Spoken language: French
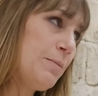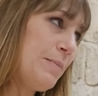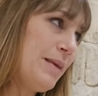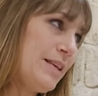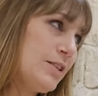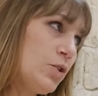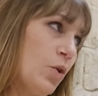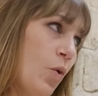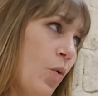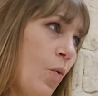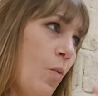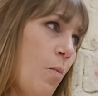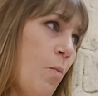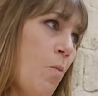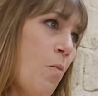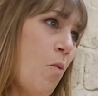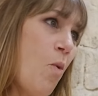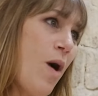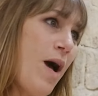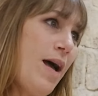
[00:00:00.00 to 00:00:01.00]
Mais ils auront
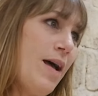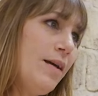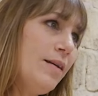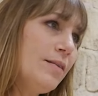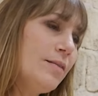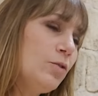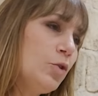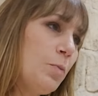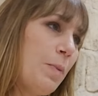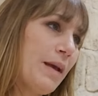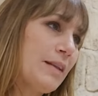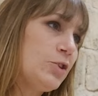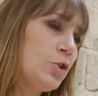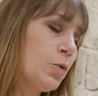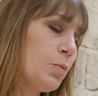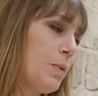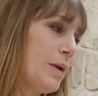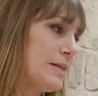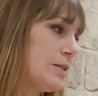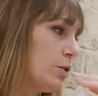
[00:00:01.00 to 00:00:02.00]
moins de
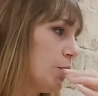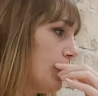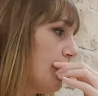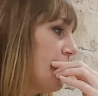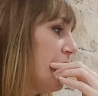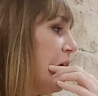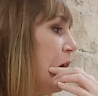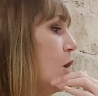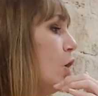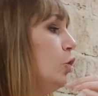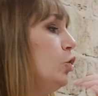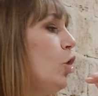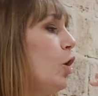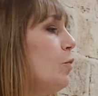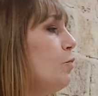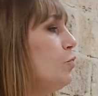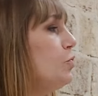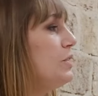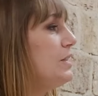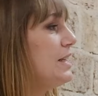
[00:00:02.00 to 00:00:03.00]
perturbations. Dans
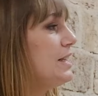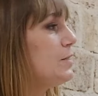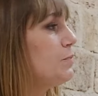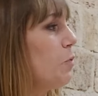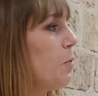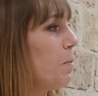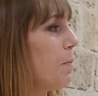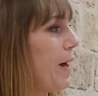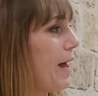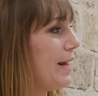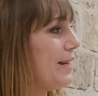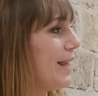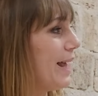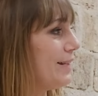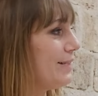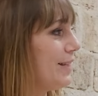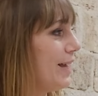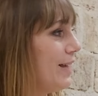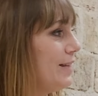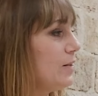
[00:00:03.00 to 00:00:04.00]
le bouddhisme, on parle
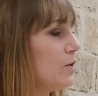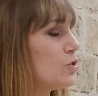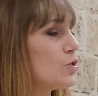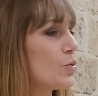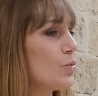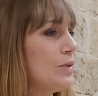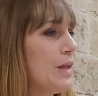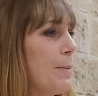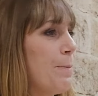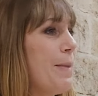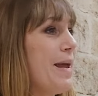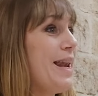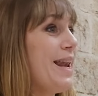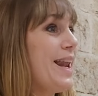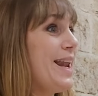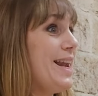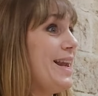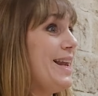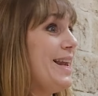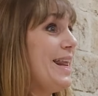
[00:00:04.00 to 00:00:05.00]
d'atteindre ce qu'on appelle
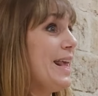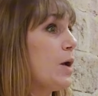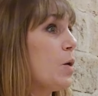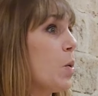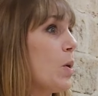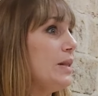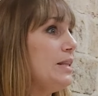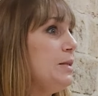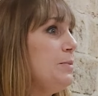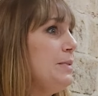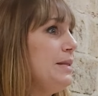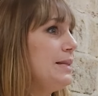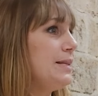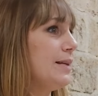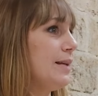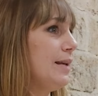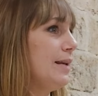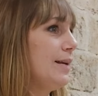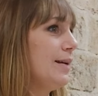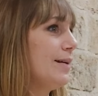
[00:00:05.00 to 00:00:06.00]

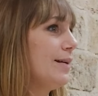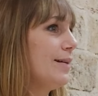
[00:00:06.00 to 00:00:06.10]
l'équanimité.